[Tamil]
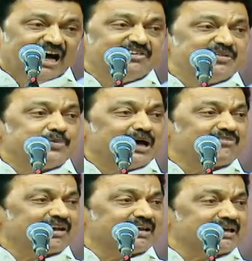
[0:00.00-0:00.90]
ஆவியின் பால்
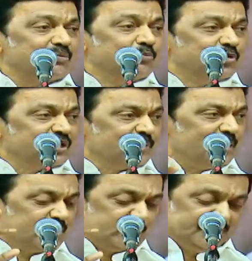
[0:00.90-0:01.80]
விலை மூணு
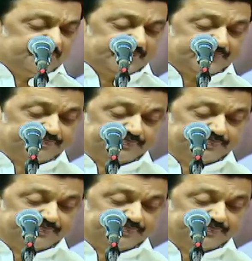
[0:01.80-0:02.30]
ரூபாய் குறைப்பு